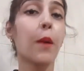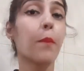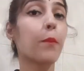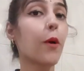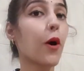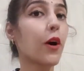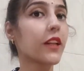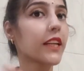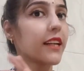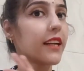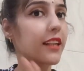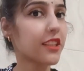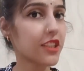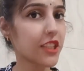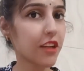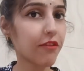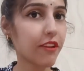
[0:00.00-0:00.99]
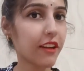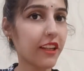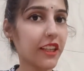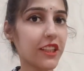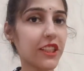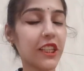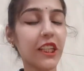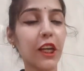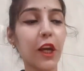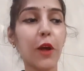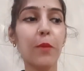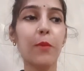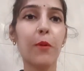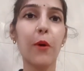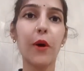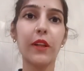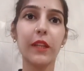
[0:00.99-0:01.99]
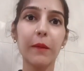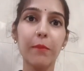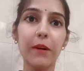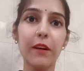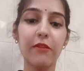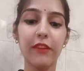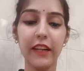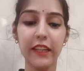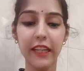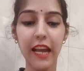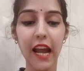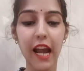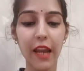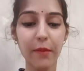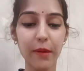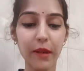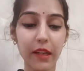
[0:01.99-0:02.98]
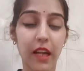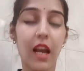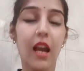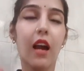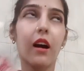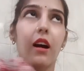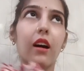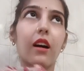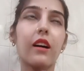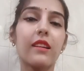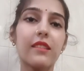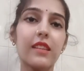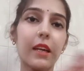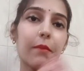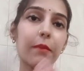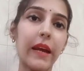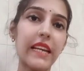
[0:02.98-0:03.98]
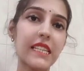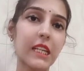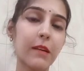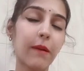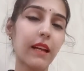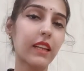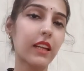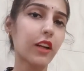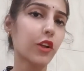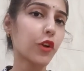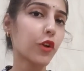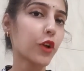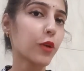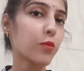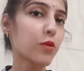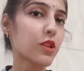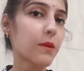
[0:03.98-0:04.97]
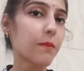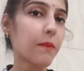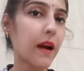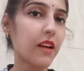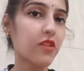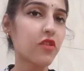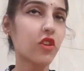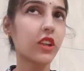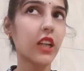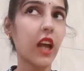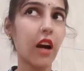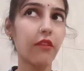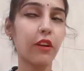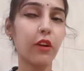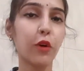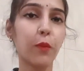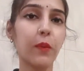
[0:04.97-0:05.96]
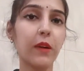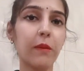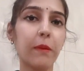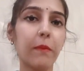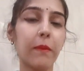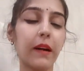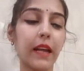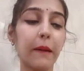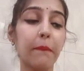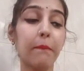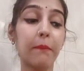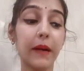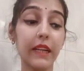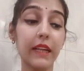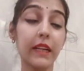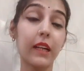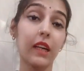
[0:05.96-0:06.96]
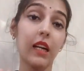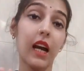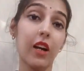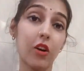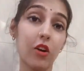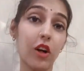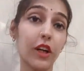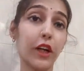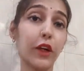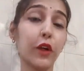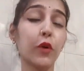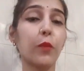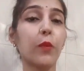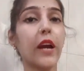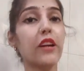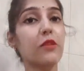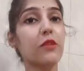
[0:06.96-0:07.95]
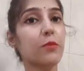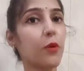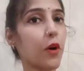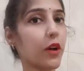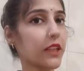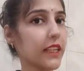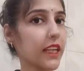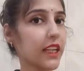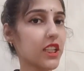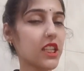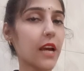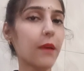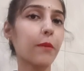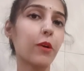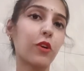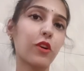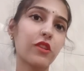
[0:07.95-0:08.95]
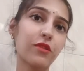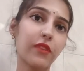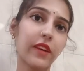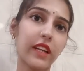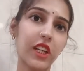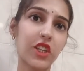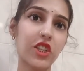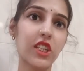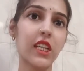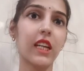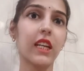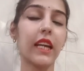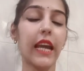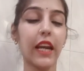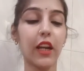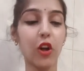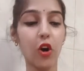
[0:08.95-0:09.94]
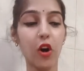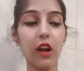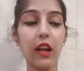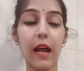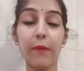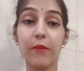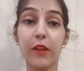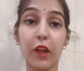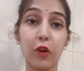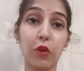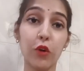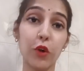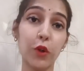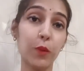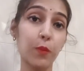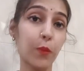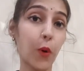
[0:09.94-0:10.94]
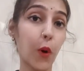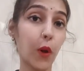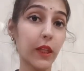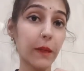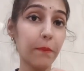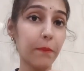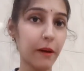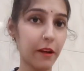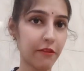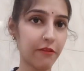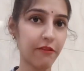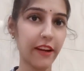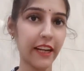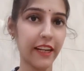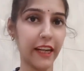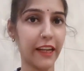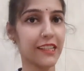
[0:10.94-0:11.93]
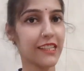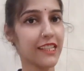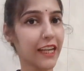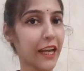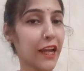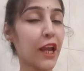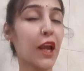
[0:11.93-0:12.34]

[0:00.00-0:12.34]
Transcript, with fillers: बहुत ही अच्छी फिनिशिंग है और बहुत ही परफेक्ट है आई I मीन mean, इसके प्राइस की बात करते तो ये मुझे पाँच सौ अट्ठावन रुपये में पड़ा है बट अकॉर्डिंग टू प्राइस बहुत ही अच्छा है बिकॉज फिनिशिंग एंड ऑल आप देखोगे तो बहुत ही परफेक्ट है ठीक है